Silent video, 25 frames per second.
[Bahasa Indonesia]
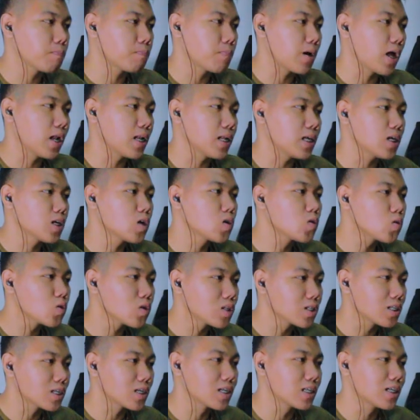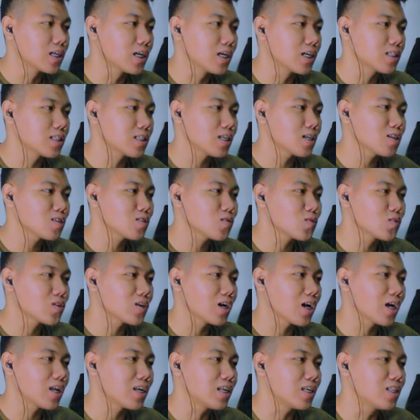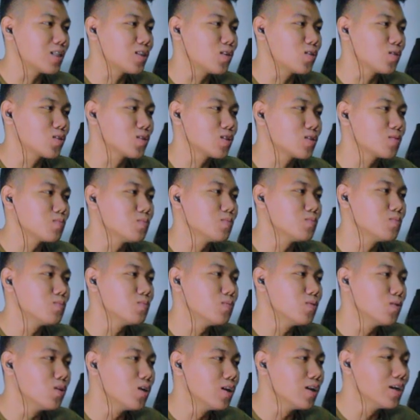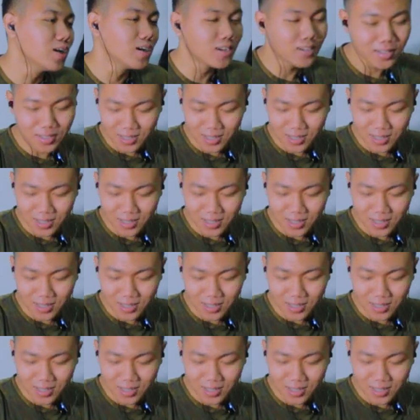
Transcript: paling cool ternyata suka ditus bulu